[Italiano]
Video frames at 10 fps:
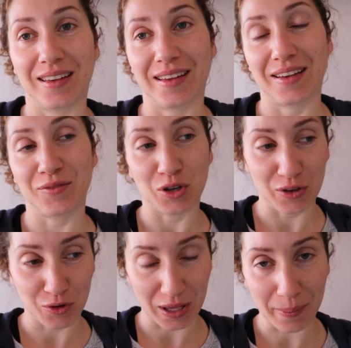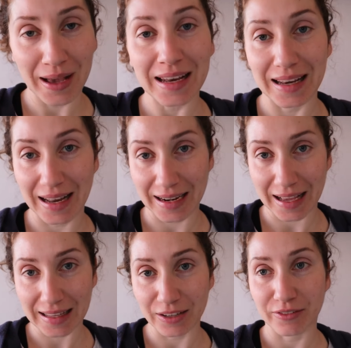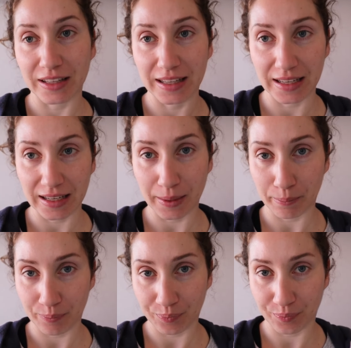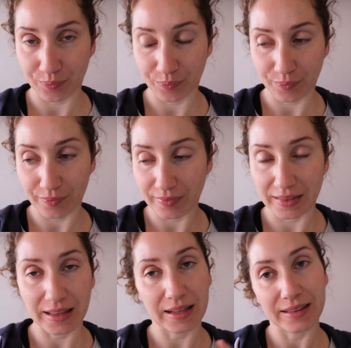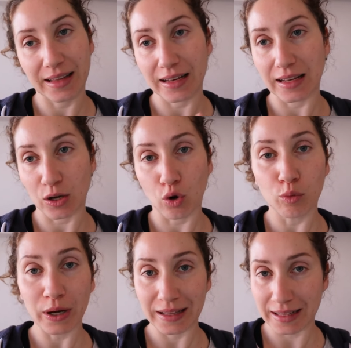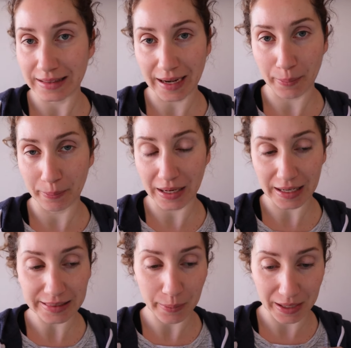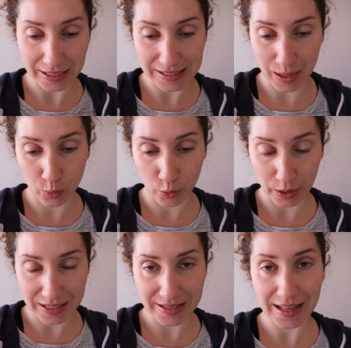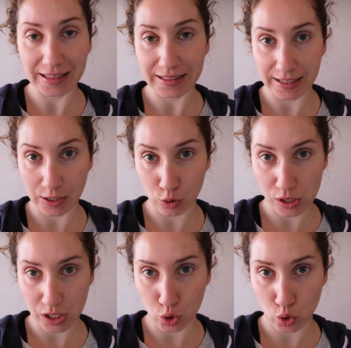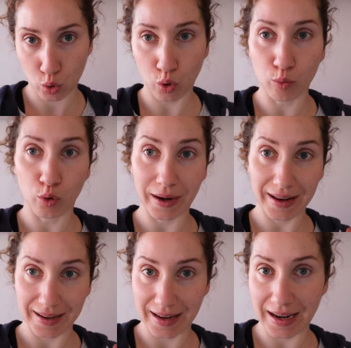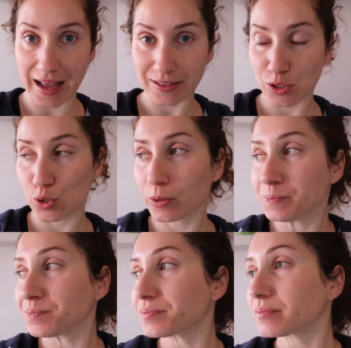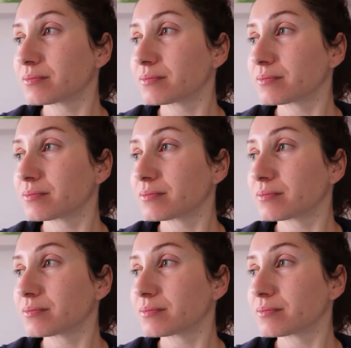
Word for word: eh, volevo chiamare l'anagrafe del, mm, de, del comune di entrambi, in realtà perché siamo residenti nello stesso comune, nel Lazio.